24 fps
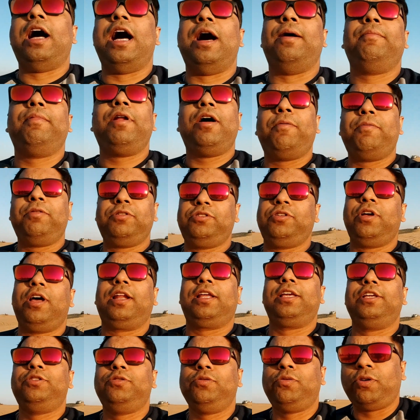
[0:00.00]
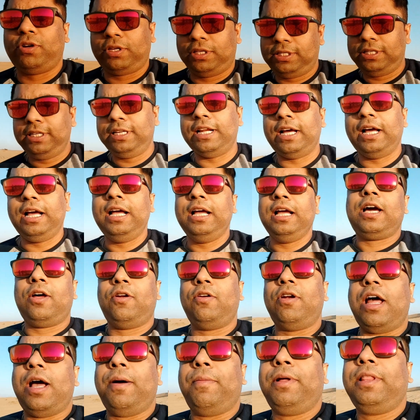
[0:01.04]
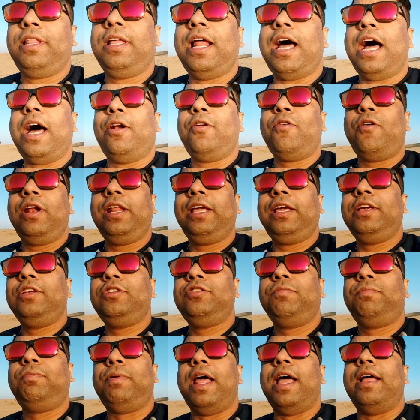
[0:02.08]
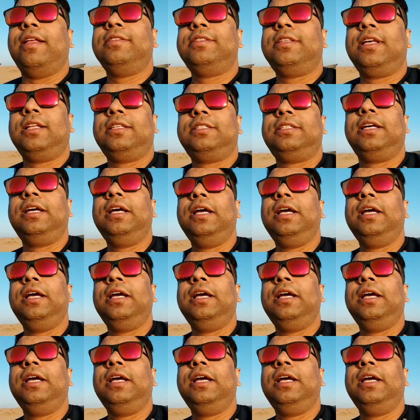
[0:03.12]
আমরা অবশ্য আর কিছু করছি না কারণ আমাদের আরো অনেক কিছু প্ল্যানস আছে